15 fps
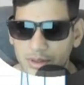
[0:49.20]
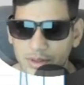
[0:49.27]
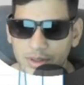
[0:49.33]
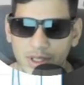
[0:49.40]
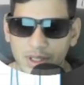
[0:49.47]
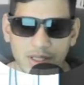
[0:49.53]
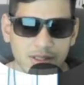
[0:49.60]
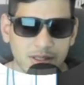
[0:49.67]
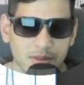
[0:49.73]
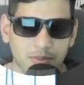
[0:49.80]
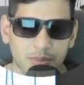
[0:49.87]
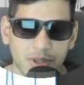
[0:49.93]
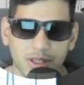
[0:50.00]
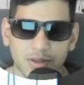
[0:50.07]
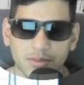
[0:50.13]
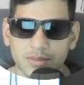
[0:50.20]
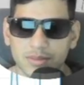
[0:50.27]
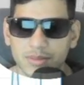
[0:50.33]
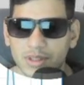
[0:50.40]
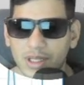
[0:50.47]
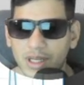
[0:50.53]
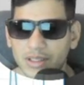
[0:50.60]
Desempenho,
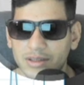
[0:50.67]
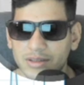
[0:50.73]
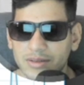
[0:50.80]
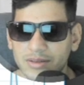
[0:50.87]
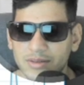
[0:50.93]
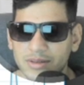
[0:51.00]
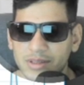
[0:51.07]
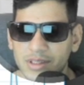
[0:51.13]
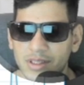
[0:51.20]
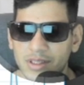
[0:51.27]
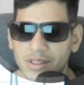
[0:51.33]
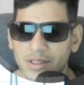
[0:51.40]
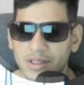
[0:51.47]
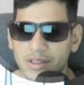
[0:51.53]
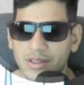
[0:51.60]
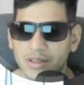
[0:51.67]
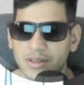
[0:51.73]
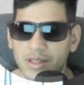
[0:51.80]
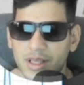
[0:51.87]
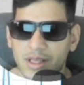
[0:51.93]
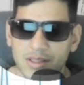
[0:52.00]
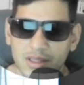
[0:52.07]
tá?
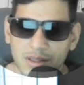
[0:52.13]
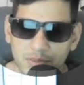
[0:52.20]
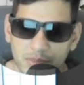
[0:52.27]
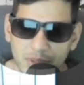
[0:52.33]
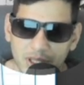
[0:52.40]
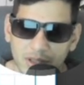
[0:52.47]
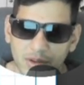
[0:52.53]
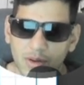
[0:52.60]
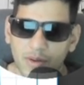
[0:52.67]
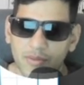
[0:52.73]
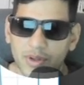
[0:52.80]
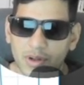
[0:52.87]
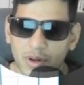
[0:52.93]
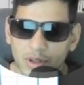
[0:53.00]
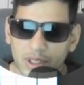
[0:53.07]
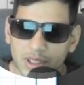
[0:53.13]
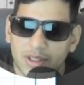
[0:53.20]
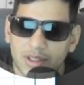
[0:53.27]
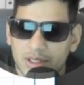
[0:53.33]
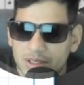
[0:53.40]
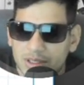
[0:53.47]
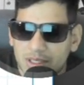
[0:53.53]
Desempenho. Ó, fica olhando
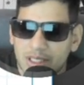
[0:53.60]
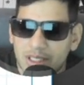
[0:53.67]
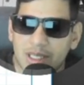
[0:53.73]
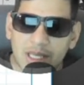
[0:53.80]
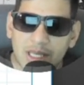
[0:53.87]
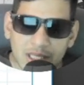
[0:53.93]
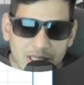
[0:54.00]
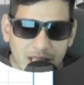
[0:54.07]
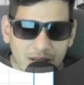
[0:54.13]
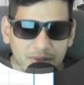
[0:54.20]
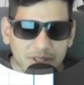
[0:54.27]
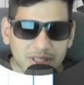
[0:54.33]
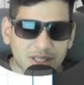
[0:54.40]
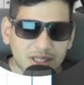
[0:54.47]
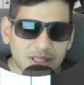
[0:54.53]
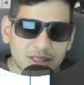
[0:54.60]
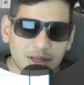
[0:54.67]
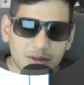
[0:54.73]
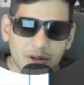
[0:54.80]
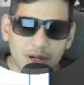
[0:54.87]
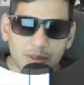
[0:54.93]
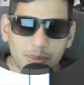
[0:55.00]
aí. Tava em 30
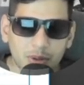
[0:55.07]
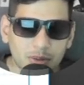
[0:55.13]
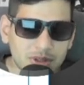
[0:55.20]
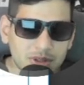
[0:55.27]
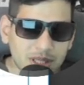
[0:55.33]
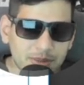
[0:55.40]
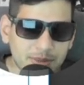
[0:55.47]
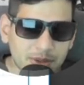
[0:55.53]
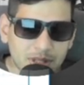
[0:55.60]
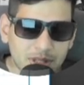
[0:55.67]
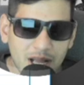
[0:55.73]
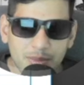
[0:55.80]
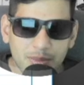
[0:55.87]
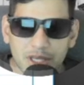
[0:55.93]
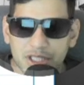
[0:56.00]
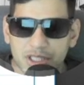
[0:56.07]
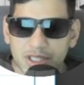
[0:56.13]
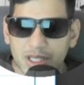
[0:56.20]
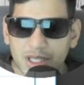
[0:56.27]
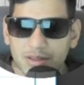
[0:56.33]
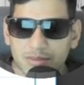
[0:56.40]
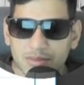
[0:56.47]
agora há pouco tempo, que eu tava
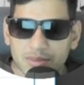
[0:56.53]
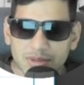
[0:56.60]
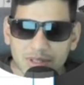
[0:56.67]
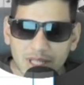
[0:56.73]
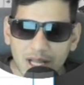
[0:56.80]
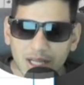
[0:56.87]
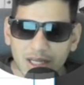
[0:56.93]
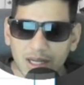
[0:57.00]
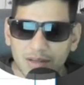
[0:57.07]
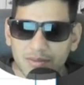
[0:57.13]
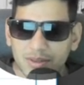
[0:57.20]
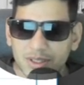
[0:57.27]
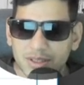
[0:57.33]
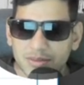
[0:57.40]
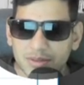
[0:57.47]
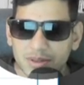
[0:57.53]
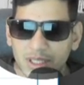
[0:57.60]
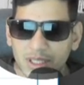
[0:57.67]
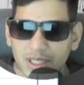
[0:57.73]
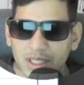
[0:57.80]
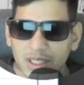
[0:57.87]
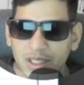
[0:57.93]
mexendo, tava gravando.
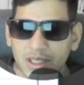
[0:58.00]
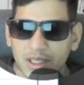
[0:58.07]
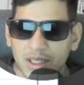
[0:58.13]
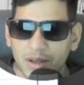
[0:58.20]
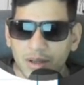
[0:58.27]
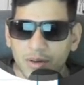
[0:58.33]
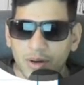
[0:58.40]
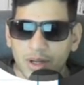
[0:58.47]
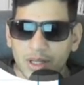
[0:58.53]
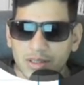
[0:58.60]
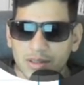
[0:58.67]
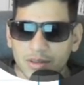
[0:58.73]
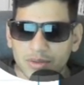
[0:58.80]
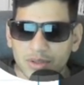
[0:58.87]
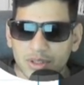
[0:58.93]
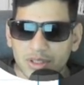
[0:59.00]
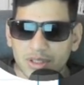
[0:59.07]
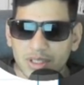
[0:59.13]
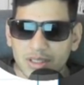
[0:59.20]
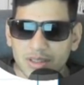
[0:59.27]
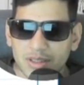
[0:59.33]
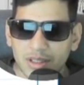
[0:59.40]
Olha essa
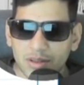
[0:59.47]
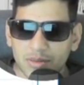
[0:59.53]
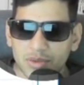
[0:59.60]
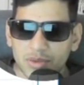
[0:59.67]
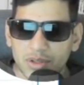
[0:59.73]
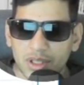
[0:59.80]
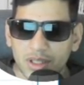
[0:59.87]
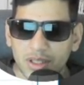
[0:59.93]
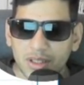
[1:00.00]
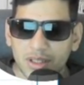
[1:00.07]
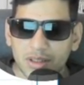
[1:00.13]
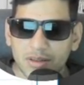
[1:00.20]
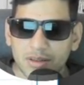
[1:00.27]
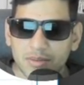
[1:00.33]
utilização de